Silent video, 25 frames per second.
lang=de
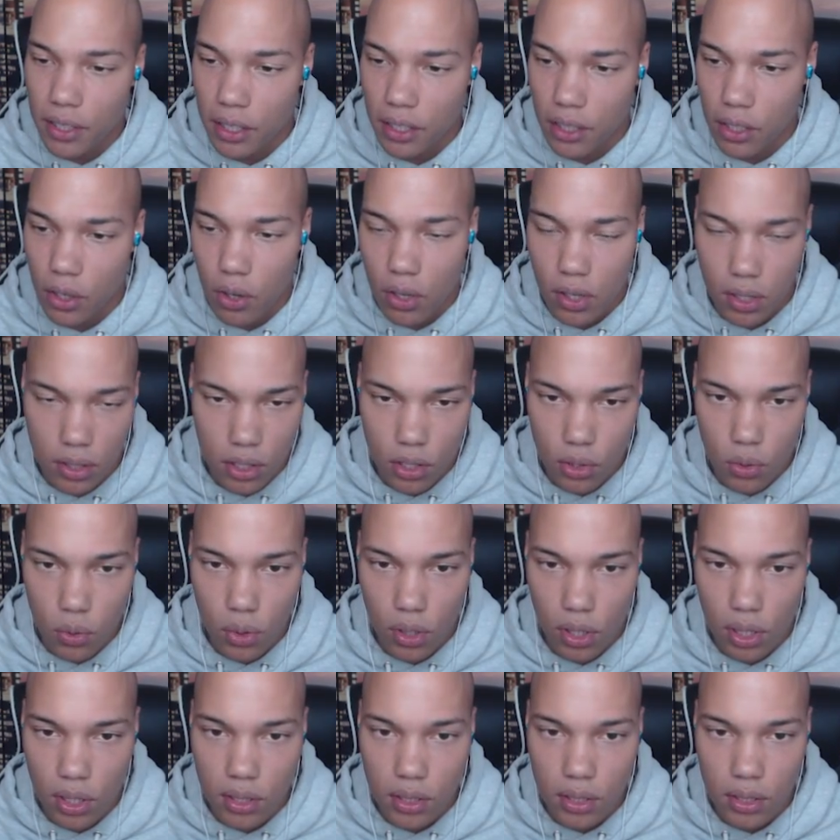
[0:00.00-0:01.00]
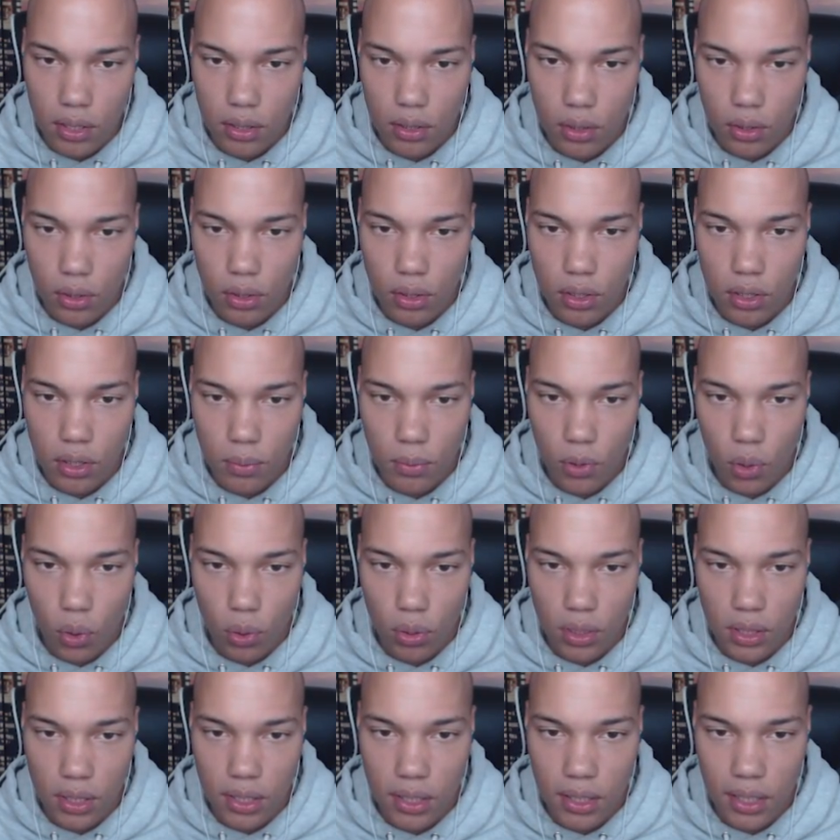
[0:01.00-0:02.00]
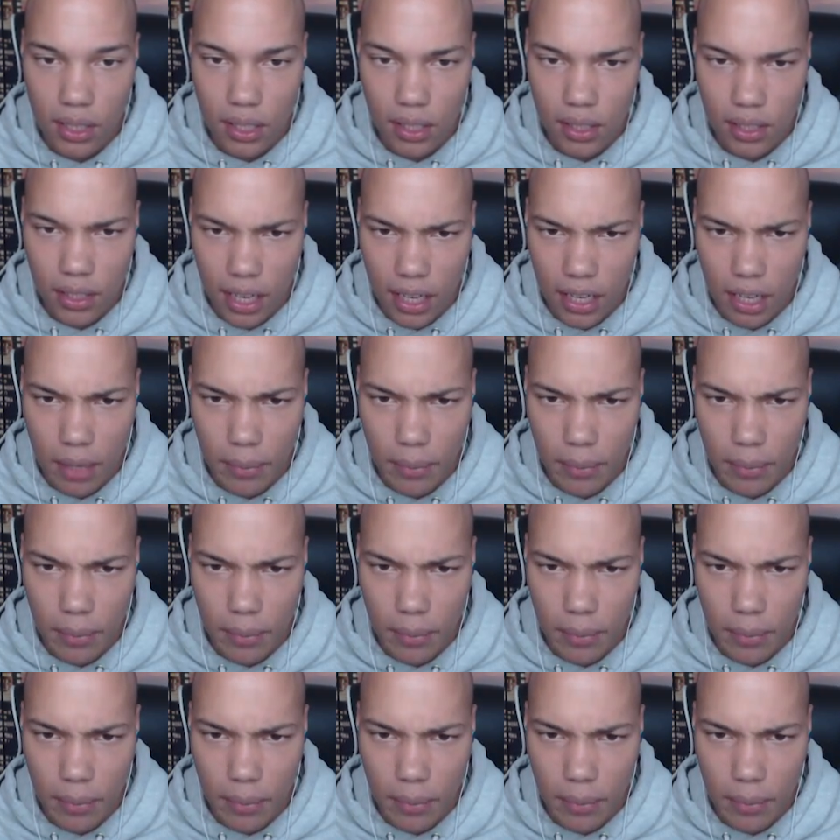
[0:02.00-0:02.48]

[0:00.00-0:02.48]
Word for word: sieht eigentlich auch ganz cool aus. So in diesem Rotstil. Die